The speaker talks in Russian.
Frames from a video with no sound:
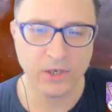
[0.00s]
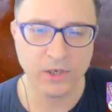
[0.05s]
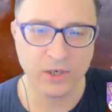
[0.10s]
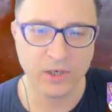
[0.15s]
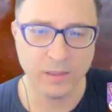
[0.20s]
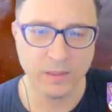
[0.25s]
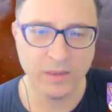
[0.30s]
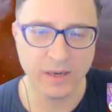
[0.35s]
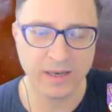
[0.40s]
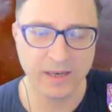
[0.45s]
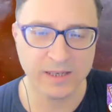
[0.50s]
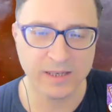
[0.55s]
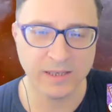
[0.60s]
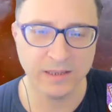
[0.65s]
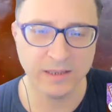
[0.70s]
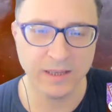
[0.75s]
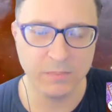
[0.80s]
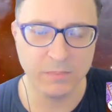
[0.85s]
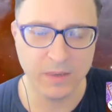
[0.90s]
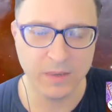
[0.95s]
нашли мы.
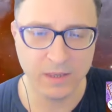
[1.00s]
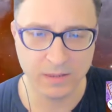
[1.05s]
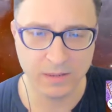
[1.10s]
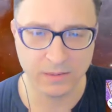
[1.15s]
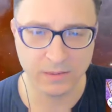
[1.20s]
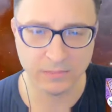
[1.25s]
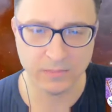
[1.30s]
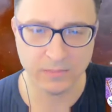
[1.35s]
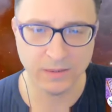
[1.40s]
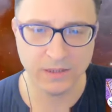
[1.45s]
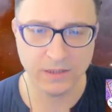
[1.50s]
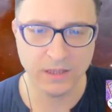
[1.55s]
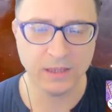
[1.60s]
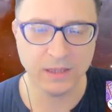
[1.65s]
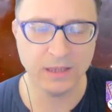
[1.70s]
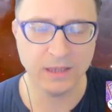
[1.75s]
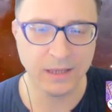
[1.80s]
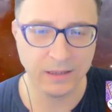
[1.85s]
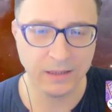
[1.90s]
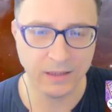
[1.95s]
Расхламить.
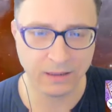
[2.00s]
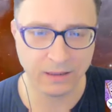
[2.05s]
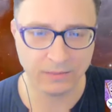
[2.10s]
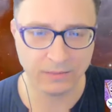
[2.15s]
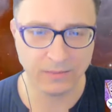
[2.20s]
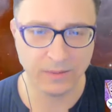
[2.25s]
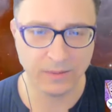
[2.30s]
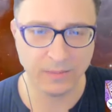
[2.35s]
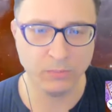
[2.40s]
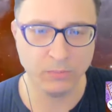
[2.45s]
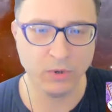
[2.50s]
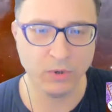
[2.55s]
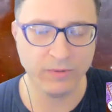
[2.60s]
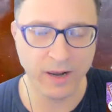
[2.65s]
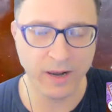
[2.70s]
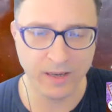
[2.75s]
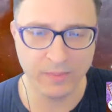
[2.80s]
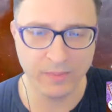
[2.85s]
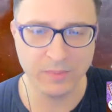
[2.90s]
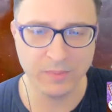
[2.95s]
Деклатор,
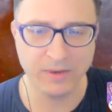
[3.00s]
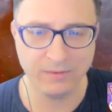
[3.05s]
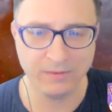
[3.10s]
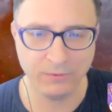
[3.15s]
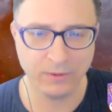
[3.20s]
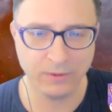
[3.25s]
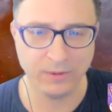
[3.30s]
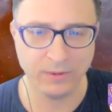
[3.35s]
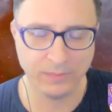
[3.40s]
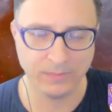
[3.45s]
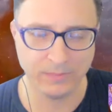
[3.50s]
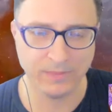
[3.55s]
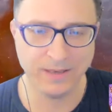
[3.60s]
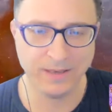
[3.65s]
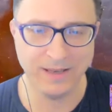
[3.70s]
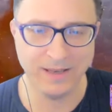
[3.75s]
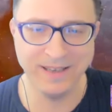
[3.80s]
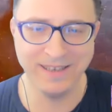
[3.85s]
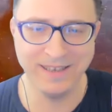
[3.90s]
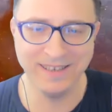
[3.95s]
буквальный перевод.
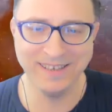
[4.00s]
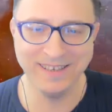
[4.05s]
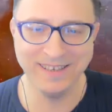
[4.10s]
Да.